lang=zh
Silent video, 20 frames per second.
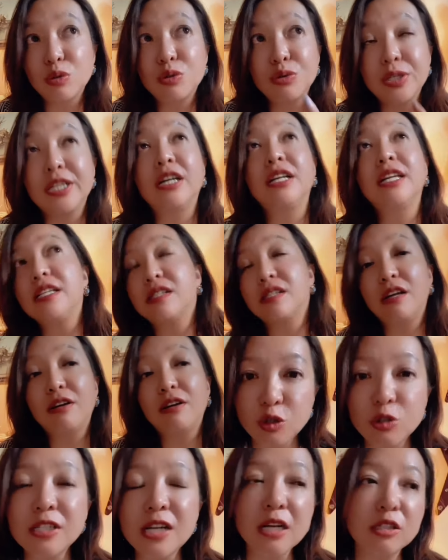举一个例子，
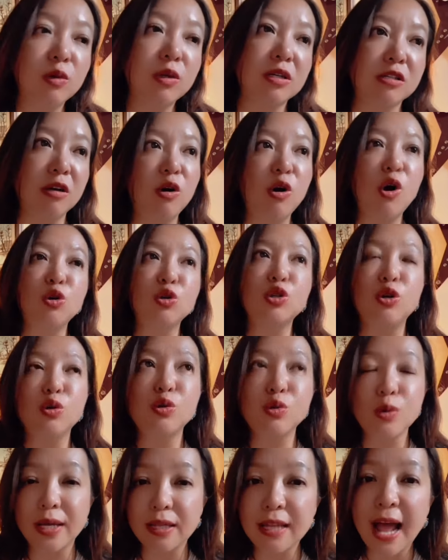是上周的时候，欧洲
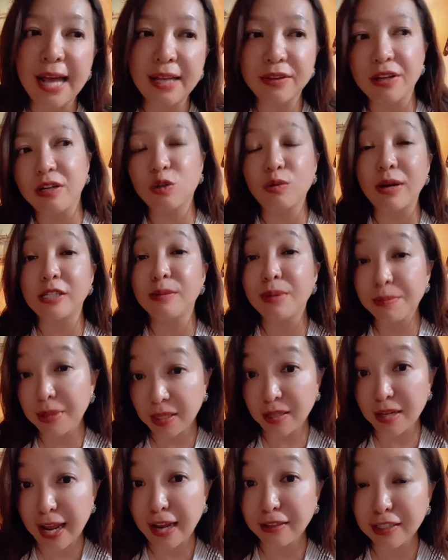最大的短视频平
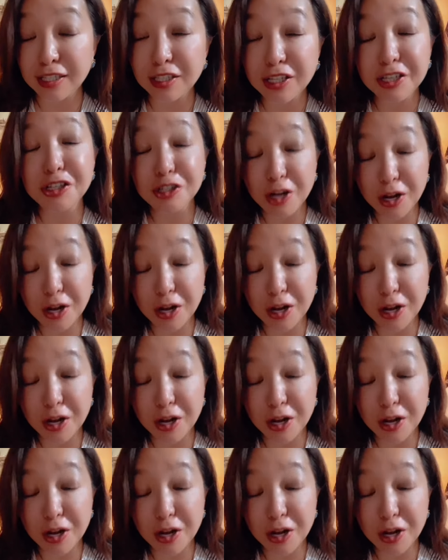台 T T。